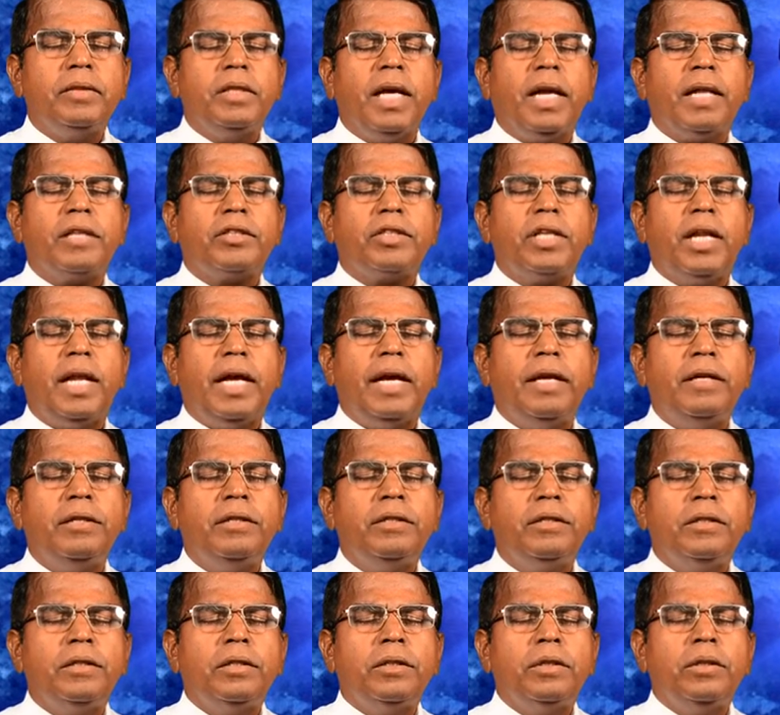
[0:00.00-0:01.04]
நேரத்தில்
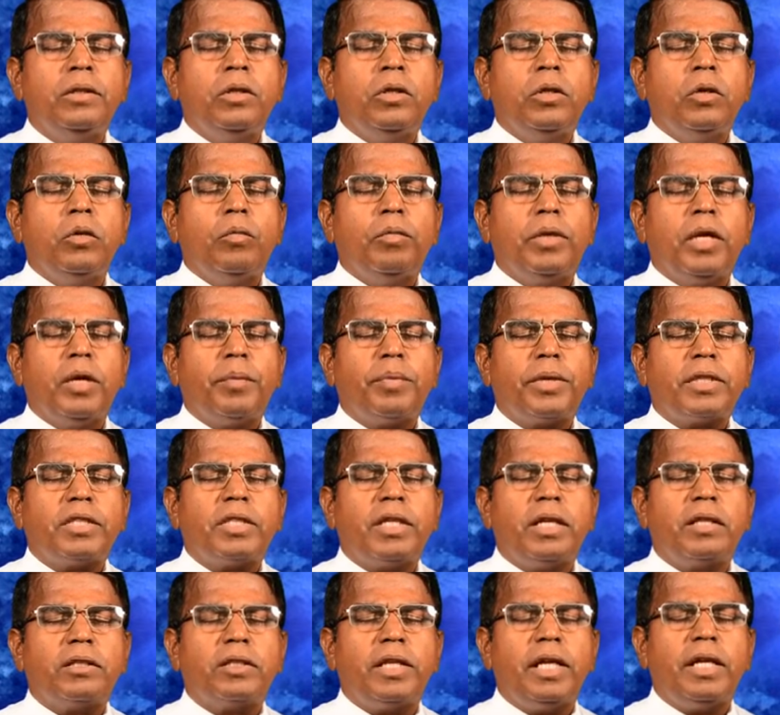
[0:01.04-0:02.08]
உடைய
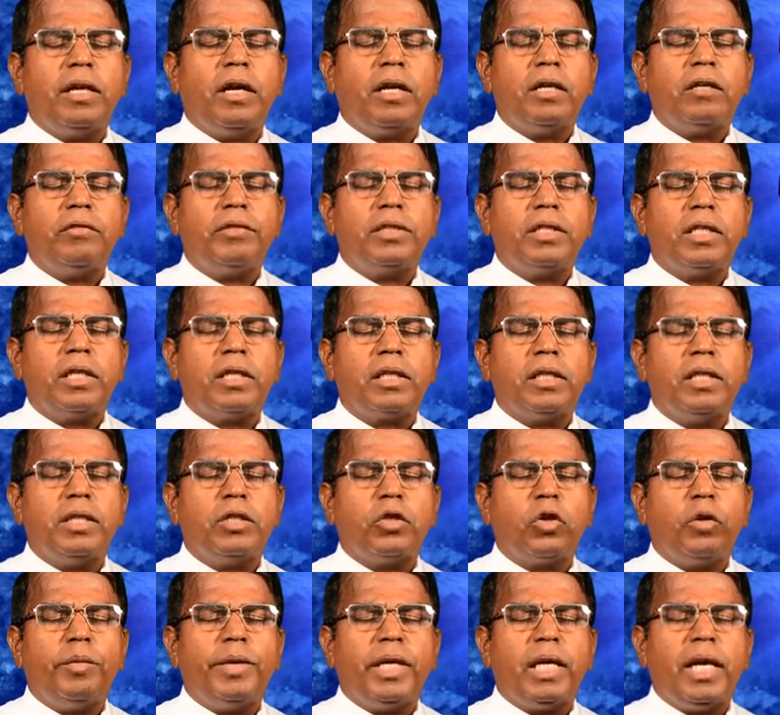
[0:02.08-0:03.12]
பிரசனத்திலே நாங்கள்
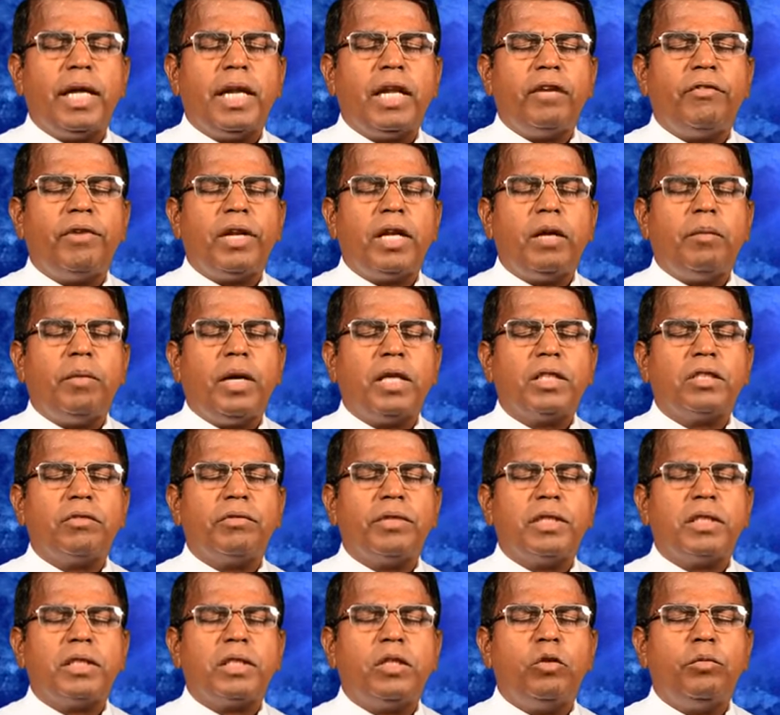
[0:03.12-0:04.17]
வந்திருக்கின்றோம் எங்கள் அனைவரையும்
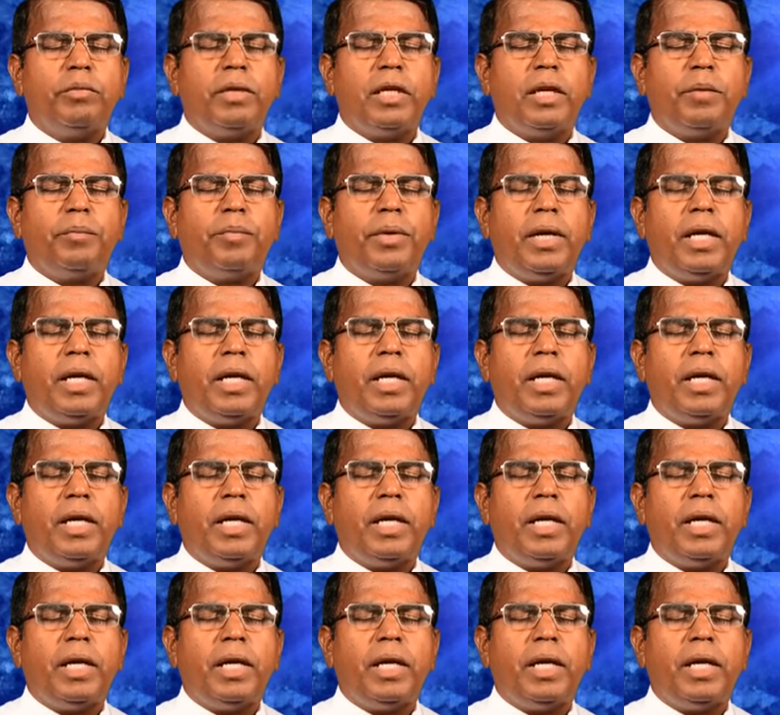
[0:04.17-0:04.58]
ஆசுவைத்திரலும் உடைய